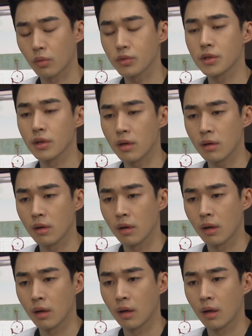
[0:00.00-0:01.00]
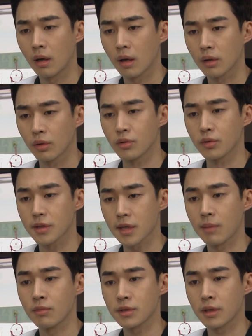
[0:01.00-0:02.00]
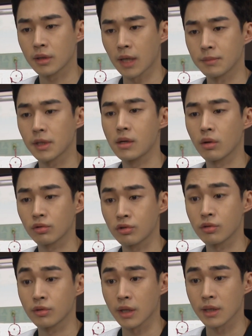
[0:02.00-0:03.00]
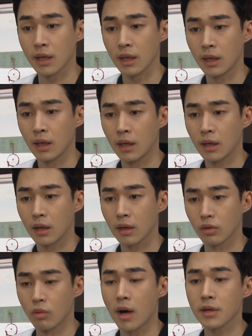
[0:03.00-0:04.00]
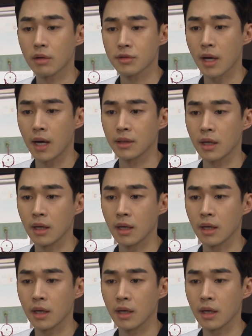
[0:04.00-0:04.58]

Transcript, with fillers: 또 쉬어? 넌 요새 사무실에 잠자려고 출근하냐? 너무한다고 생각 안